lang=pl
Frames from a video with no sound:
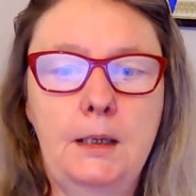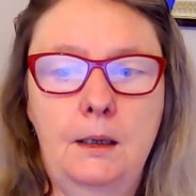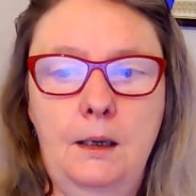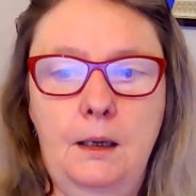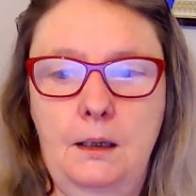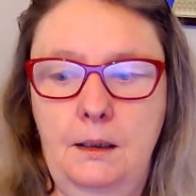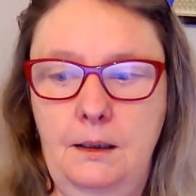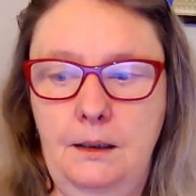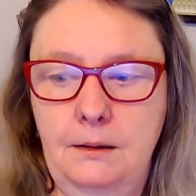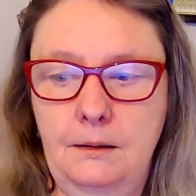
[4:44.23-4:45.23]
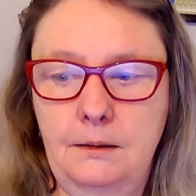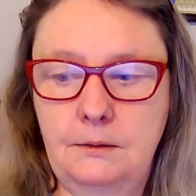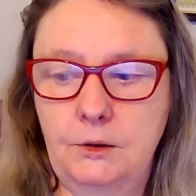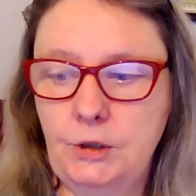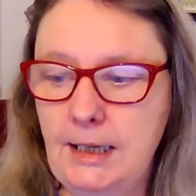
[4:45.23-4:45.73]
E,
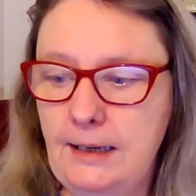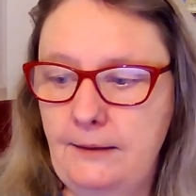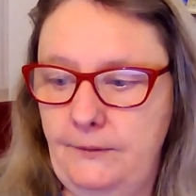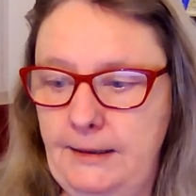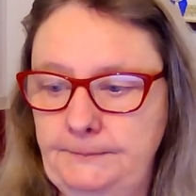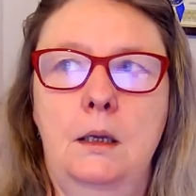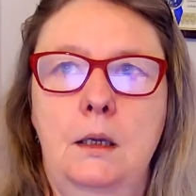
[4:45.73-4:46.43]
co ciekawe,